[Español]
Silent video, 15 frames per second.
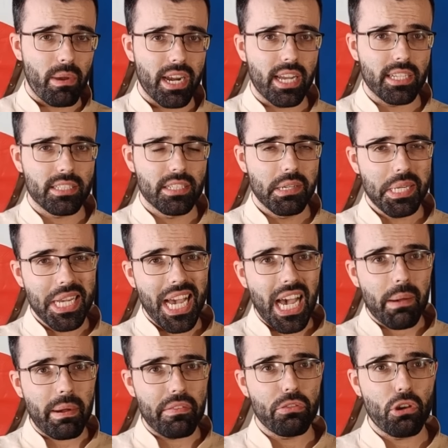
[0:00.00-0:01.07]
romanas,
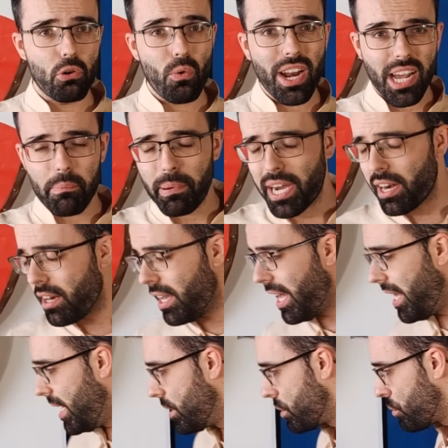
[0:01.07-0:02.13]
abandonó a la par
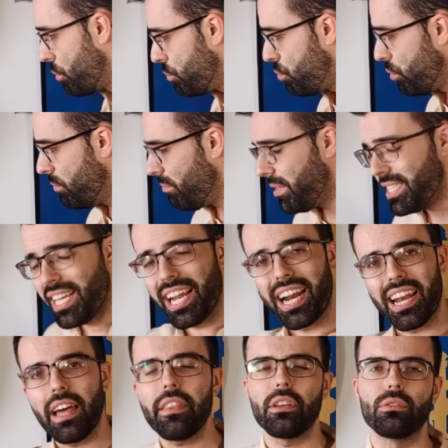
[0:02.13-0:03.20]
el scutum y el
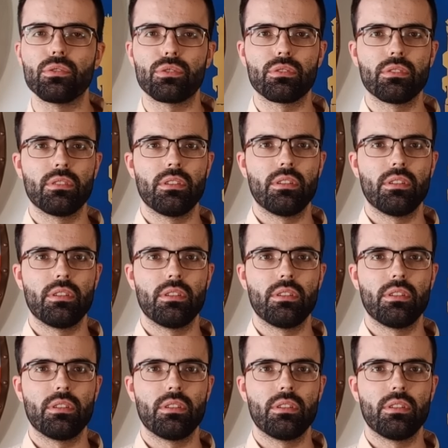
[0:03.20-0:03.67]
gladius.